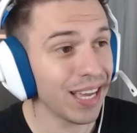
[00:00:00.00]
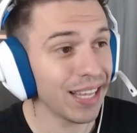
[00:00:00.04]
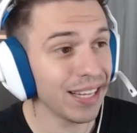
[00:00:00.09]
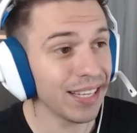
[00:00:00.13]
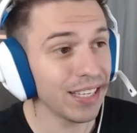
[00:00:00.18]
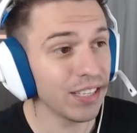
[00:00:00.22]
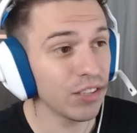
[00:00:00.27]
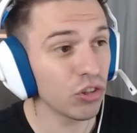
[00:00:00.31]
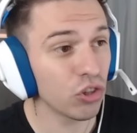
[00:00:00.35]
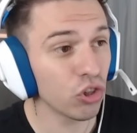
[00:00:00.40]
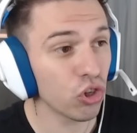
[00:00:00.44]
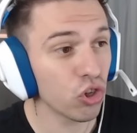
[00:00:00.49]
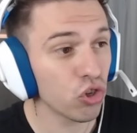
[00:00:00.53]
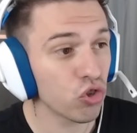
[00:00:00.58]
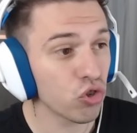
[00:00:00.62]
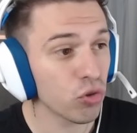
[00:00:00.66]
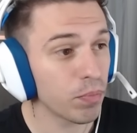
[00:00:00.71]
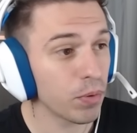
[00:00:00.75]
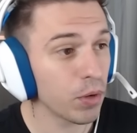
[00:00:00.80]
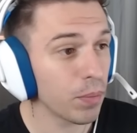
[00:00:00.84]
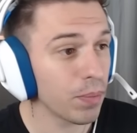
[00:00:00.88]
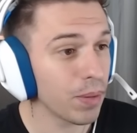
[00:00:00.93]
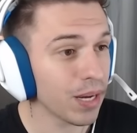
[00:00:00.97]
adentro de
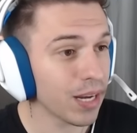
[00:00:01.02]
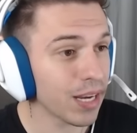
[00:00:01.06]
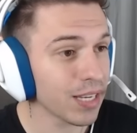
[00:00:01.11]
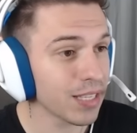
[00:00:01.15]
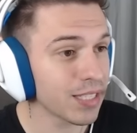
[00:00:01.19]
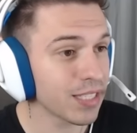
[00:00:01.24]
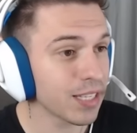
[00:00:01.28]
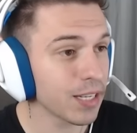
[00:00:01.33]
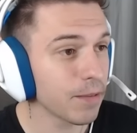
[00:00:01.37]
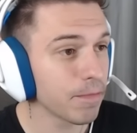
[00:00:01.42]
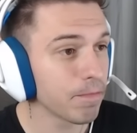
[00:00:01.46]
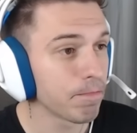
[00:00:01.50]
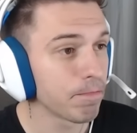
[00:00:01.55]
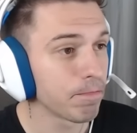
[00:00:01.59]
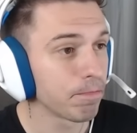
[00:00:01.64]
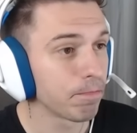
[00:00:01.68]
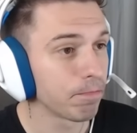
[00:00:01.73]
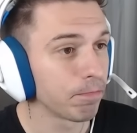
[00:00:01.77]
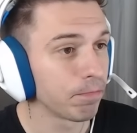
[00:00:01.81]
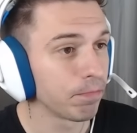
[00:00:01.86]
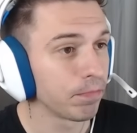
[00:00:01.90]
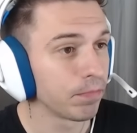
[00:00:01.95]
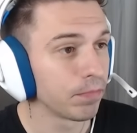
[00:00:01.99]
su propia casa.
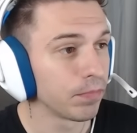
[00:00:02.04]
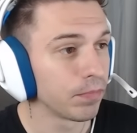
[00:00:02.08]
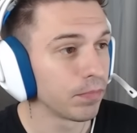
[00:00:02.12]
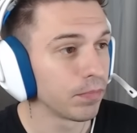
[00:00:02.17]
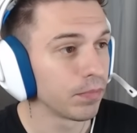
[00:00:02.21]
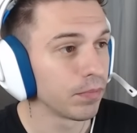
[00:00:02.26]
Eh,